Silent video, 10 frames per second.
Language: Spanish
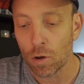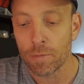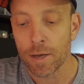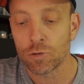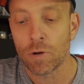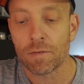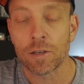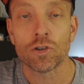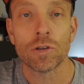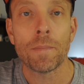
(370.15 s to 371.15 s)
Ahí veis un
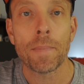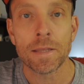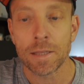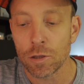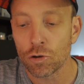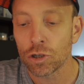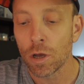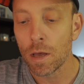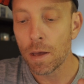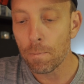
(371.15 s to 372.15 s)
ascenso de 22
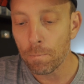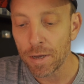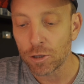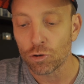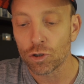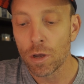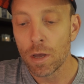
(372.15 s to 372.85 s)
metros.